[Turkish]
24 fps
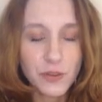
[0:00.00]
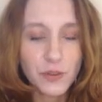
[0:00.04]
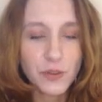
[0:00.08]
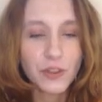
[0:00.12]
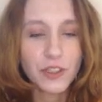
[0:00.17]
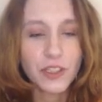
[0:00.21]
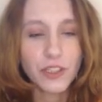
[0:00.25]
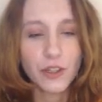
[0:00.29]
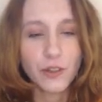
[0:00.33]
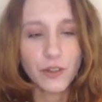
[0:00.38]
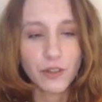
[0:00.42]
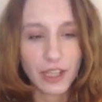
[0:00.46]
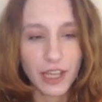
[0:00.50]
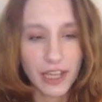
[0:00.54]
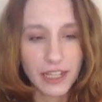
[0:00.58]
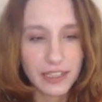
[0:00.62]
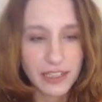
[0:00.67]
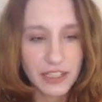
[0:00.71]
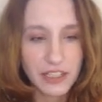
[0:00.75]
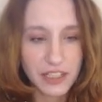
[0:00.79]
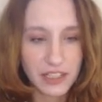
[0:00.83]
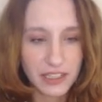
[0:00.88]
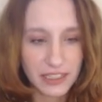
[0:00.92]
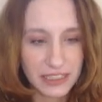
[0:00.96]
falan çok iyi olur.
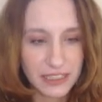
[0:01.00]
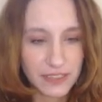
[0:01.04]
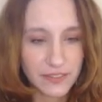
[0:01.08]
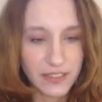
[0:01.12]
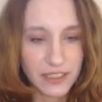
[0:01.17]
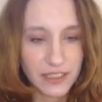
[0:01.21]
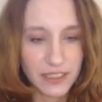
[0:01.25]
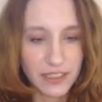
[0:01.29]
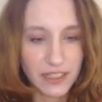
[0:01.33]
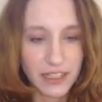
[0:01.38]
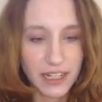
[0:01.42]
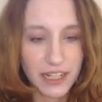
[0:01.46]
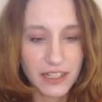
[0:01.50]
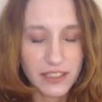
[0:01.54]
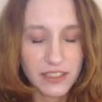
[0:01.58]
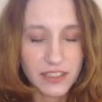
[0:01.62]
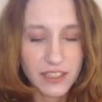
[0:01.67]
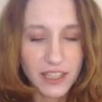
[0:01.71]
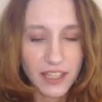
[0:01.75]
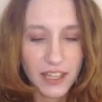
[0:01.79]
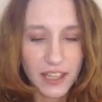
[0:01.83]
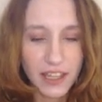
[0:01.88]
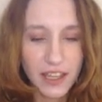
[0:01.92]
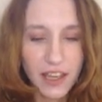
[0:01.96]
Kendi eşyası da vardı
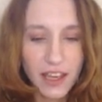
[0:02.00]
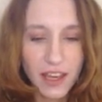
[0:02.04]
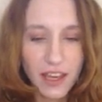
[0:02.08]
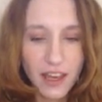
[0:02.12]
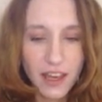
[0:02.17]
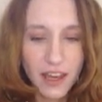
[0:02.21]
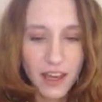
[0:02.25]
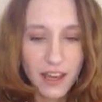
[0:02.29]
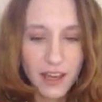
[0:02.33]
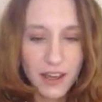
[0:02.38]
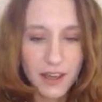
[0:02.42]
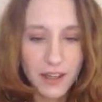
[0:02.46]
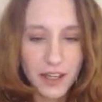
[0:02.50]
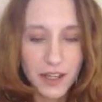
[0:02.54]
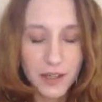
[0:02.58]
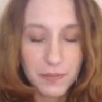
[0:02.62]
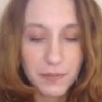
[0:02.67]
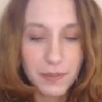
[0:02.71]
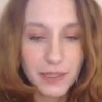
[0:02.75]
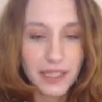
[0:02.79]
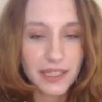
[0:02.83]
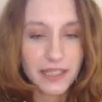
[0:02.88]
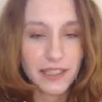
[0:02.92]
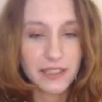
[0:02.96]
gerçi de.
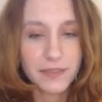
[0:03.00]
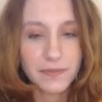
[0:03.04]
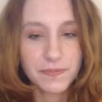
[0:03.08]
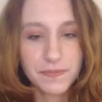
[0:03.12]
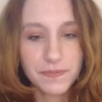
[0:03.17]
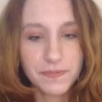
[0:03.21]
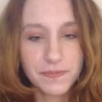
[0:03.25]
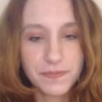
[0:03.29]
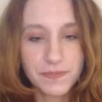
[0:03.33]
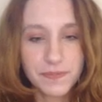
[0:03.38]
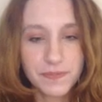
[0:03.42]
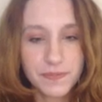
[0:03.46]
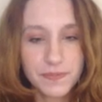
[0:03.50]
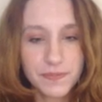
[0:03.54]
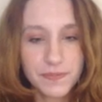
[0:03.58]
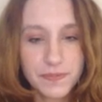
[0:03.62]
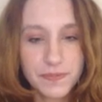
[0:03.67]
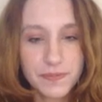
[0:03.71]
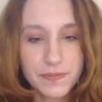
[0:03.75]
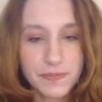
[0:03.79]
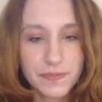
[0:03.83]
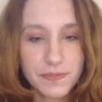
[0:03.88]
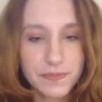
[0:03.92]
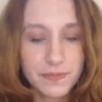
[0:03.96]
Bayıldım.
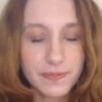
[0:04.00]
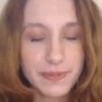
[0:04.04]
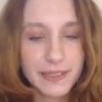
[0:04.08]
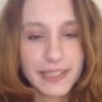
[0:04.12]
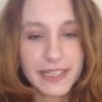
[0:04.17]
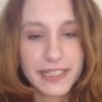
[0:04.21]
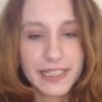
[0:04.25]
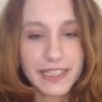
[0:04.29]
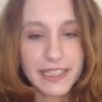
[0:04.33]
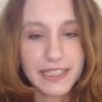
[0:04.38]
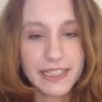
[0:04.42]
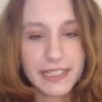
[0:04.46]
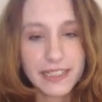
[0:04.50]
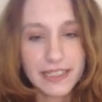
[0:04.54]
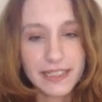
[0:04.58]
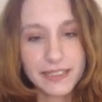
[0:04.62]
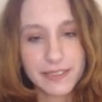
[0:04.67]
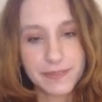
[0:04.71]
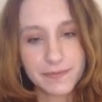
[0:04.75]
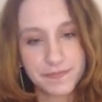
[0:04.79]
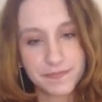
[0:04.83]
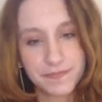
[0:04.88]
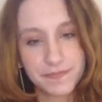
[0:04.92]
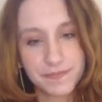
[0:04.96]

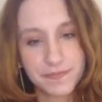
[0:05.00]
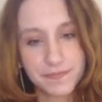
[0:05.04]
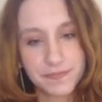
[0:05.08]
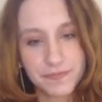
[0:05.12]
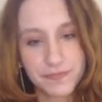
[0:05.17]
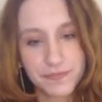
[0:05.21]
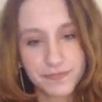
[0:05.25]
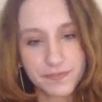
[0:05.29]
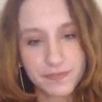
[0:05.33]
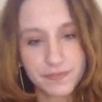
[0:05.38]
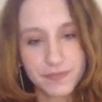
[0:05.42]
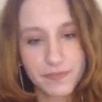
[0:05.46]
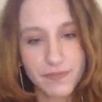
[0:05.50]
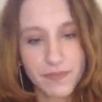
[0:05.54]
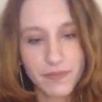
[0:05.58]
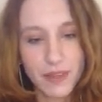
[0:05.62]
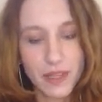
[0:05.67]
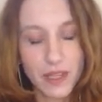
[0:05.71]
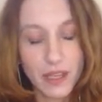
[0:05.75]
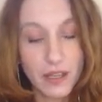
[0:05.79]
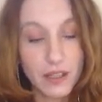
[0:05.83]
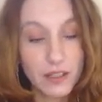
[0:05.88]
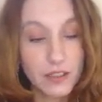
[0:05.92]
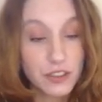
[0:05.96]
Bayıldım.
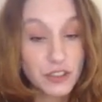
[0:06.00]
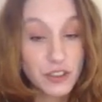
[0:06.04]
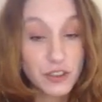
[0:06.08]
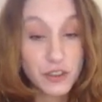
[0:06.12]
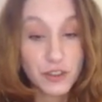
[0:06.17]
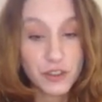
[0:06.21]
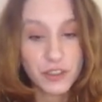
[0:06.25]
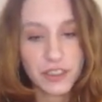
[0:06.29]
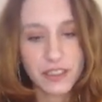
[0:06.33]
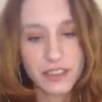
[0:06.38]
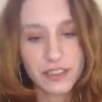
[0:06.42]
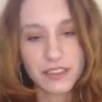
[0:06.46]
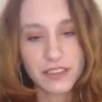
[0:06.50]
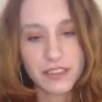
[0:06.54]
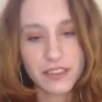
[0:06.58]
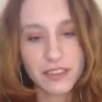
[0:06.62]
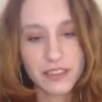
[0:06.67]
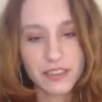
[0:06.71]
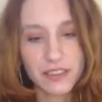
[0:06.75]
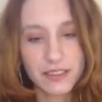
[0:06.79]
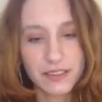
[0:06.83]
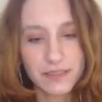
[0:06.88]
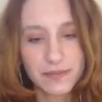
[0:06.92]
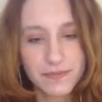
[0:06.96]
Çok
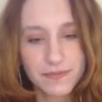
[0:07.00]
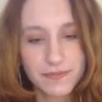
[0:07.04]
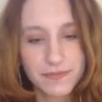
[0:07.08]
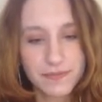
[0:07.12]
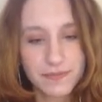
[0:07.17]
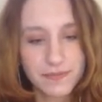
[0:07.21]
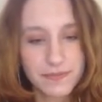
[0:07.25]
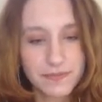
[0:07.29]
iyisiniz.